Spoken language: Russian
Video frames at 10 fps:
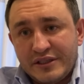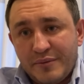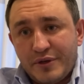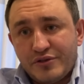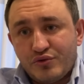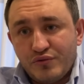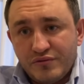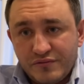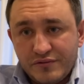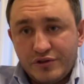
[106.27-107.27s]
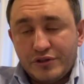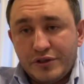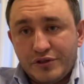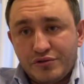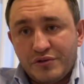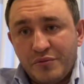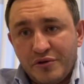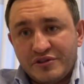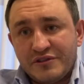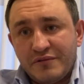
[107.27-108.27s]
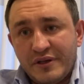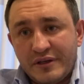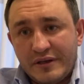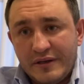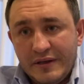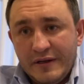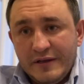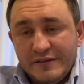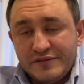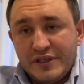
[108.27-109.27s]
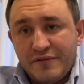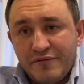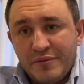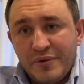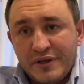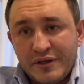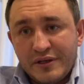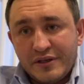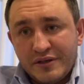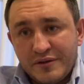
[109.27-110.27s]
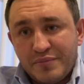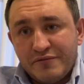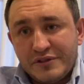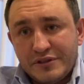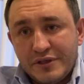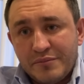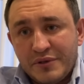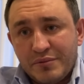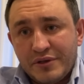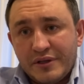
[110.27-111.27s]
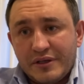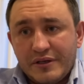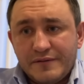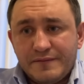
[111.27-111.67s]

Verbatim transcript: Я прошу, считайте, что это мое заявление взять во внимание и провести ряд мероприятий.